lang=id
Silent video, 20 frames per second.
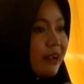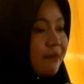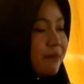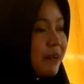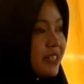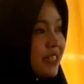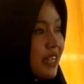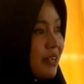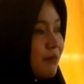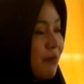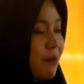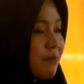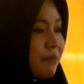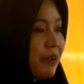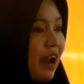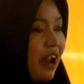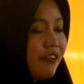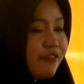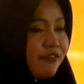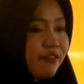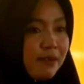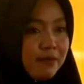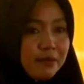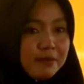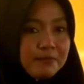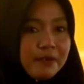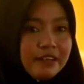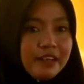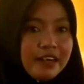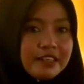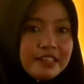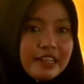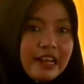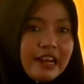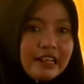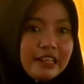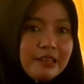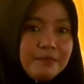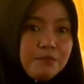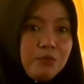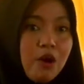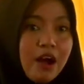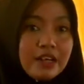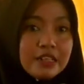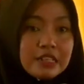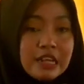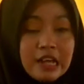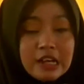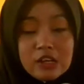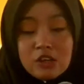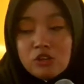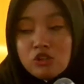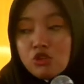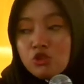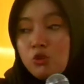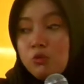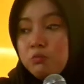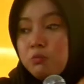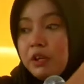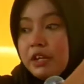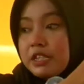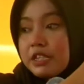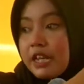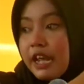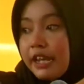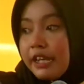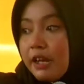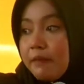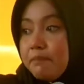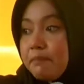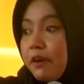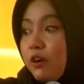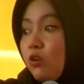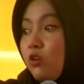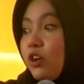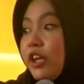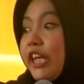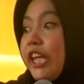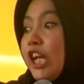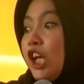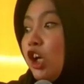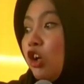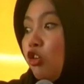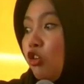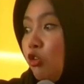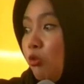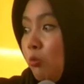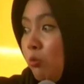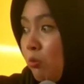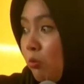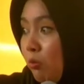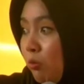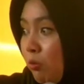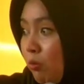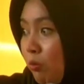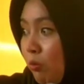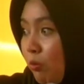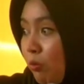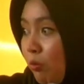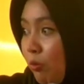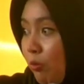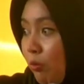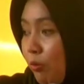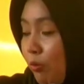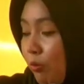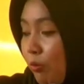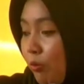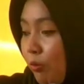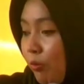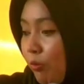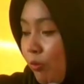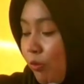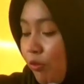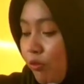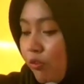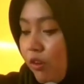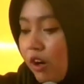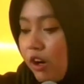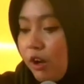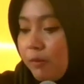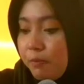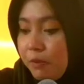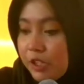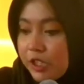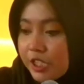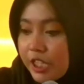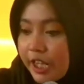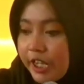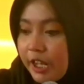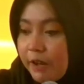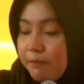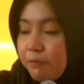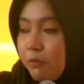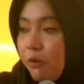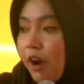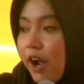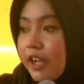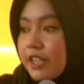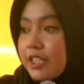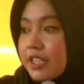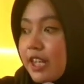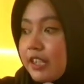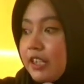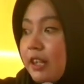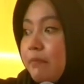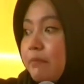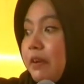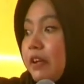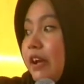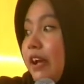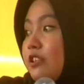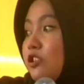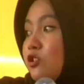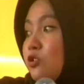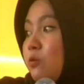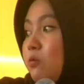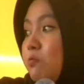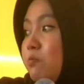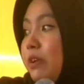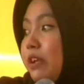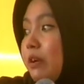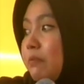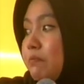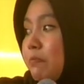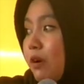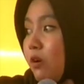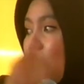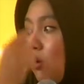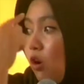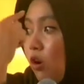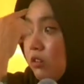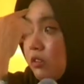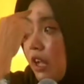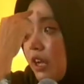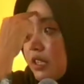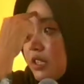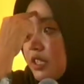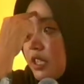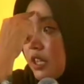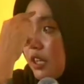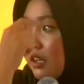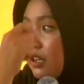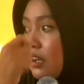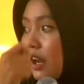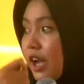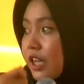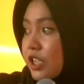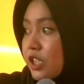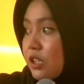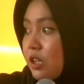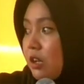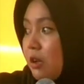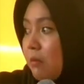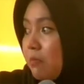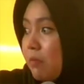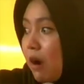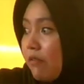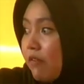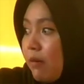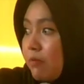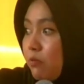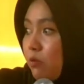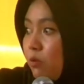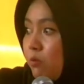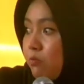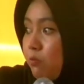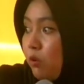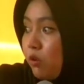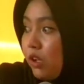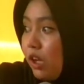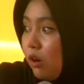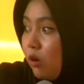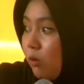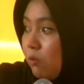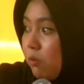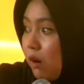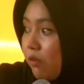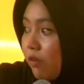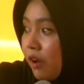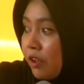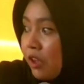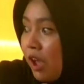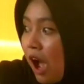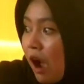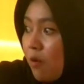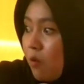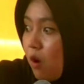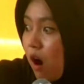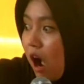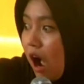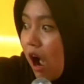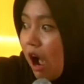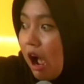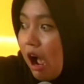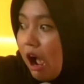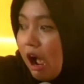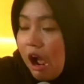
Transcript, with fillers: kenapa saya mampir Alfamart padahal saya lagi puasa supir saya perlu nginum walaupun saya puasa tapi kan supir perlu otak cerdas bawa mumpuni lo bawa nyawa